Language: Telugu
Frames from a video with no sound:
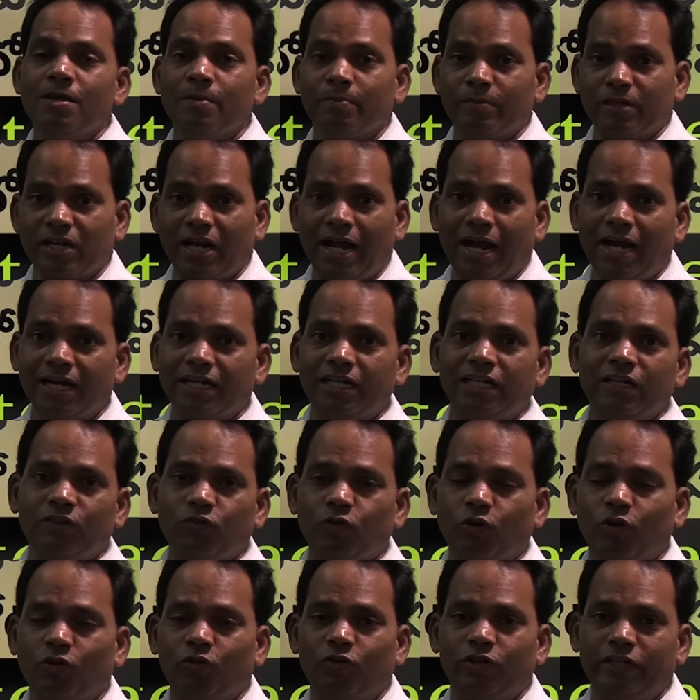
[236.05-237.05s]
మీరు
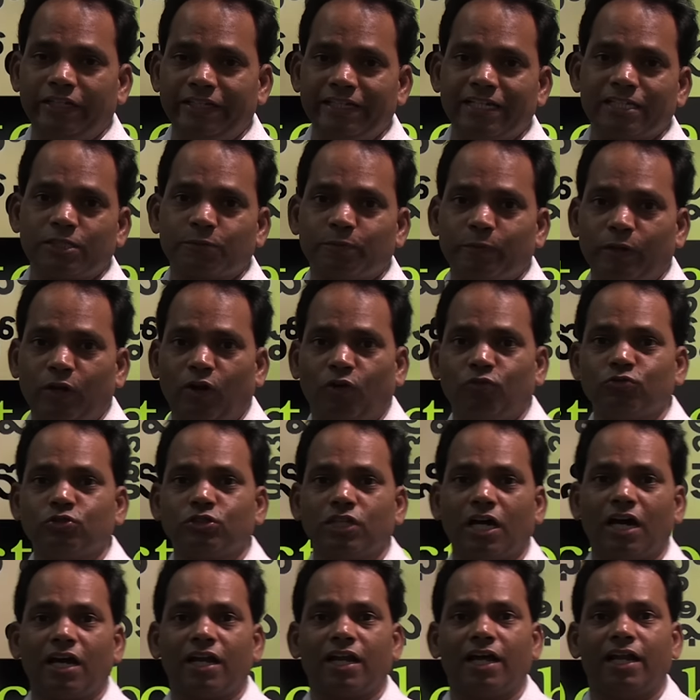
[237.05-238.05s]
ఆర్డీఓలు డిఎస్పీలు
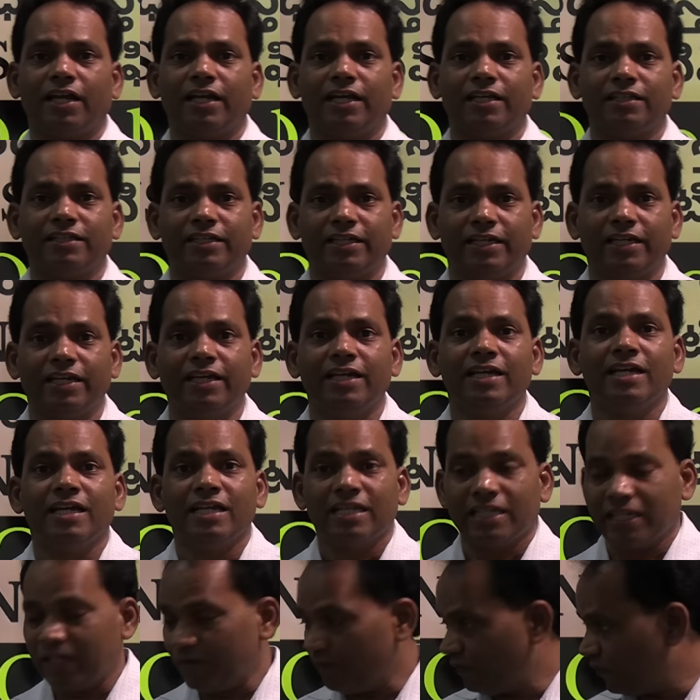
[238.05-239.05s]
అవుతారా అనేది
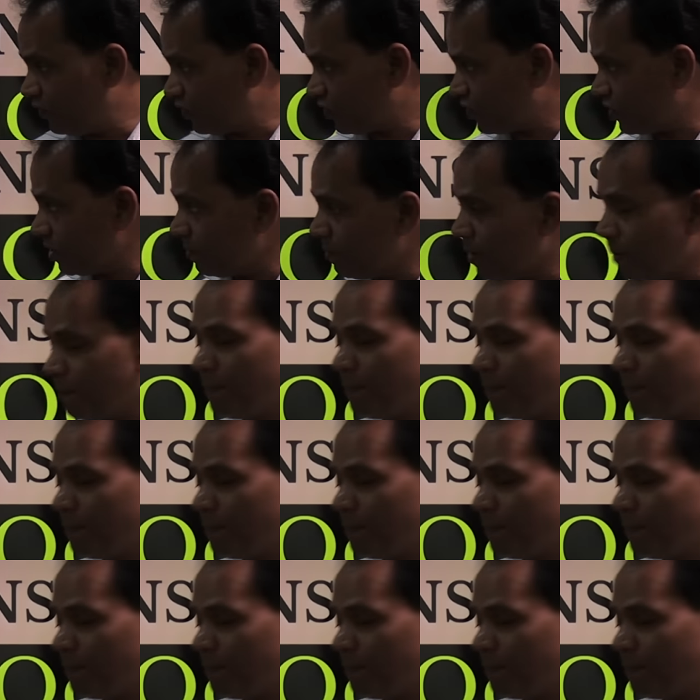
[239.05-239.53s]
ఈ విషమ